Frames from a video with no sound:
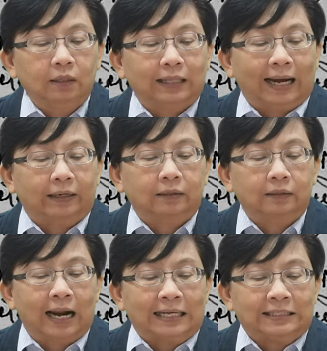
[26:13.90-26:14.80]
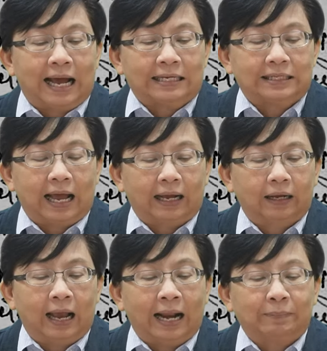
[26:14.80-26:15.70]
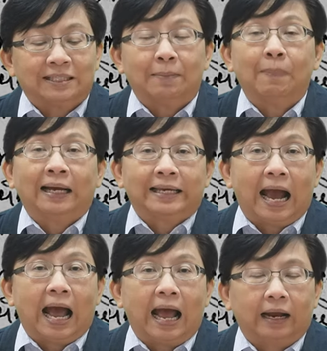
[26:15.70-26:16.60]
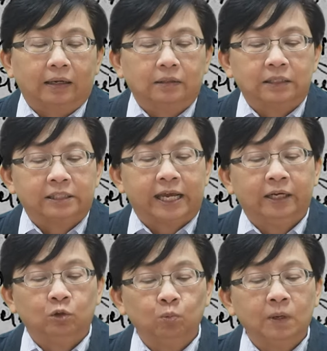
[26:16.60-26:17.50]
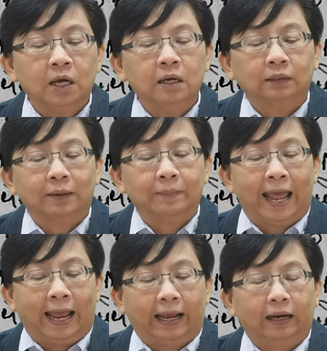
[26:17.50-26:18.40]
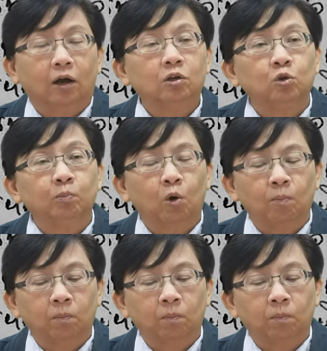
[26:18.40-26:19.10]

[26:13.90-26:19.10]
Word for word: ตัดรายจ่ายจากงานประจำบางอย่างอย่างเช่นยุบเลิกตำแหน่งแล้วก็ยุบ